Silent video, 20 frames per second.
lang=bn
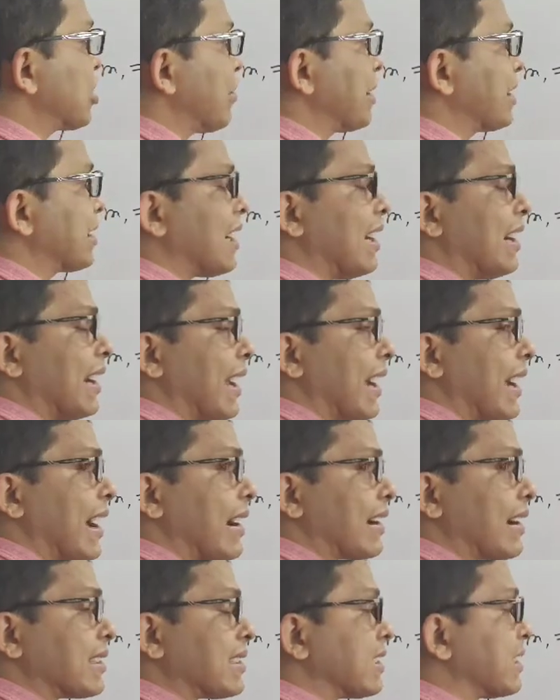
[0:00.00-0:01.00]
সমান্তরাল লেখা
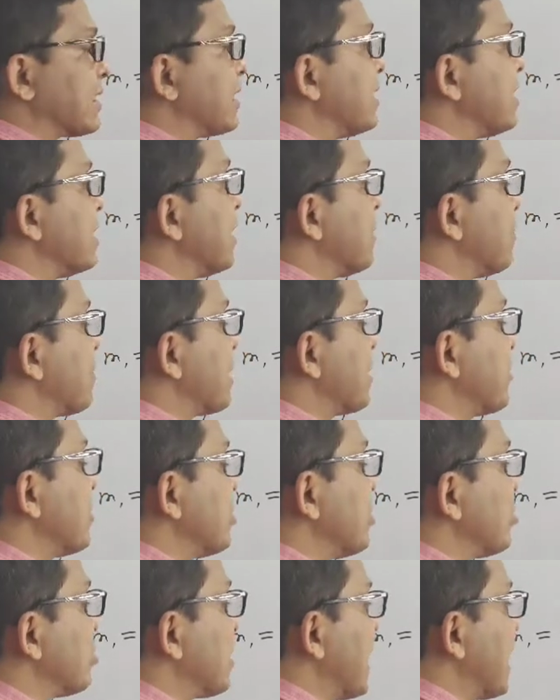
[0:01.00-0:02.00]
আঁকছি বি
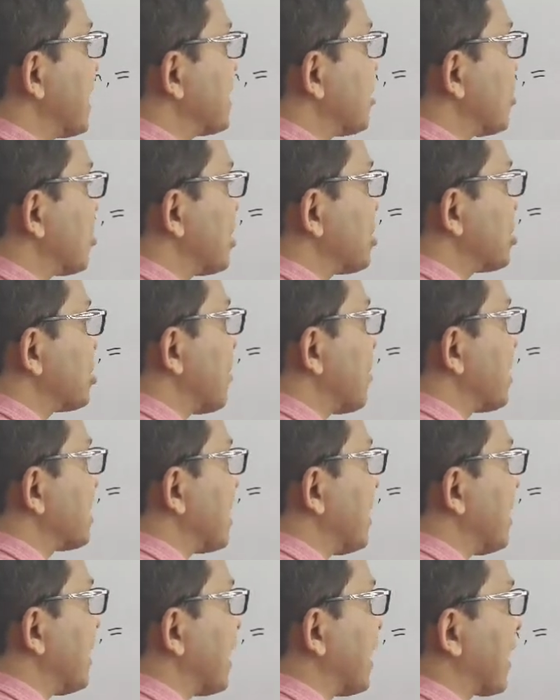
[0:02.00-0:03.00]
বিন্দুতে এক সক্ষের
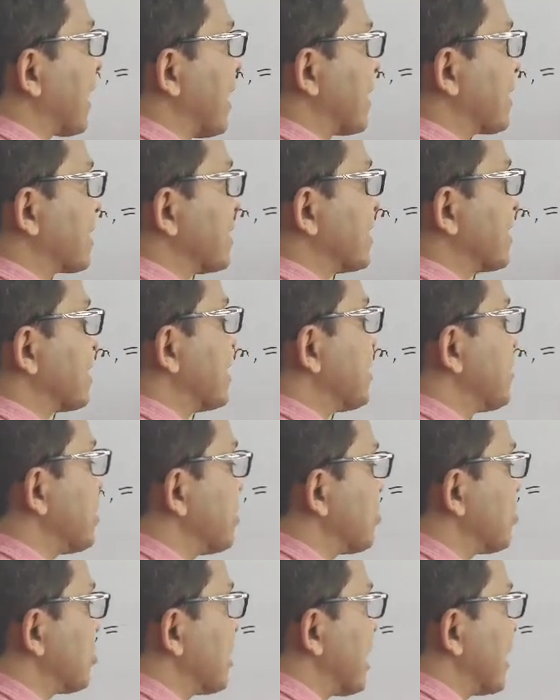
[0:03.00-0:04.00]
সমান্তরাল লেখা আঁকছি সি
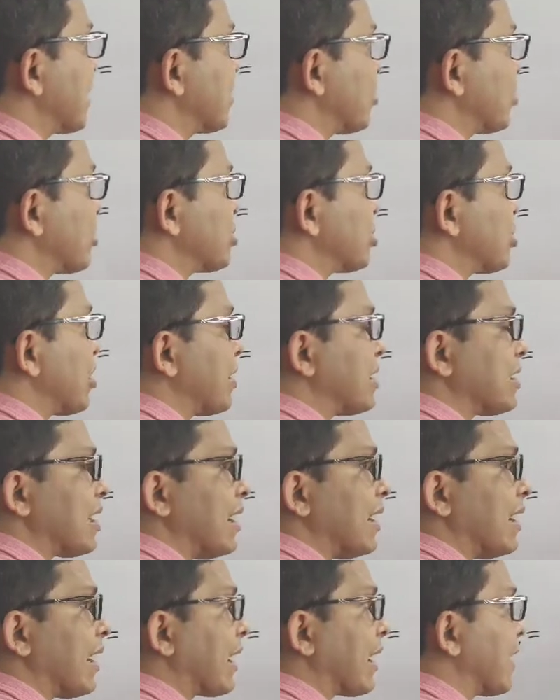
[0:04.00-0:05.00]
বিন্দুতে এক সক্ষের
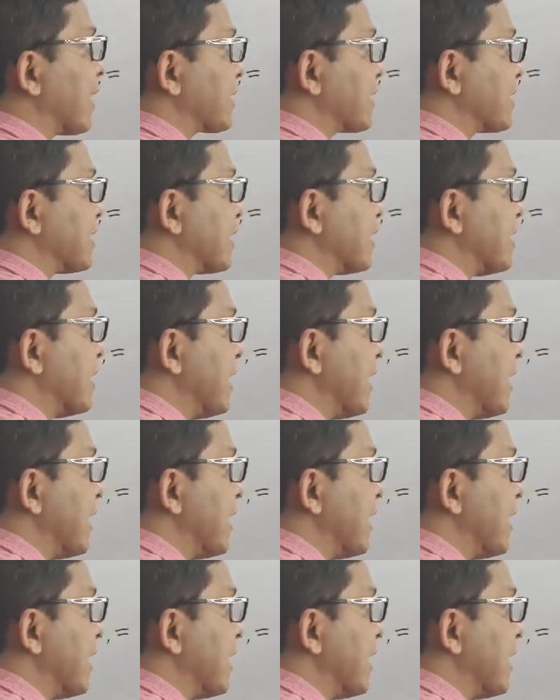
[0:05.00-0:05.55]
সমান্তরাল লেখা আঁকছি